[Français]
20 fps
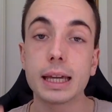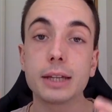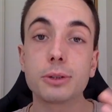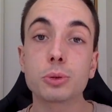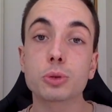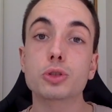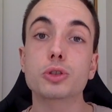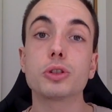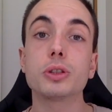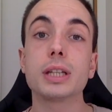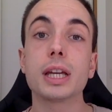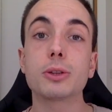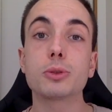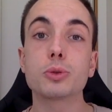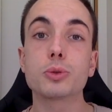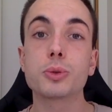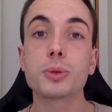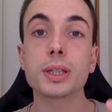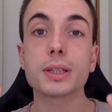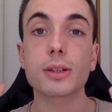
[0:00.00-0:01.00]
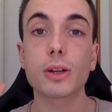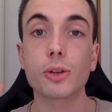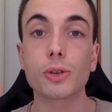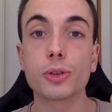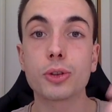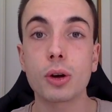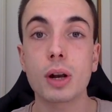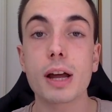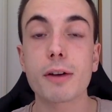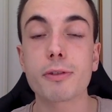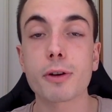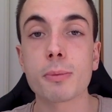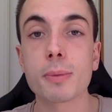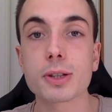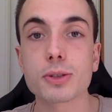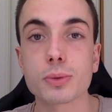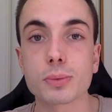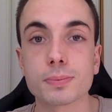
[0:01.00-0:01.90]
Et donc je te dis à tout de suite dans la formation.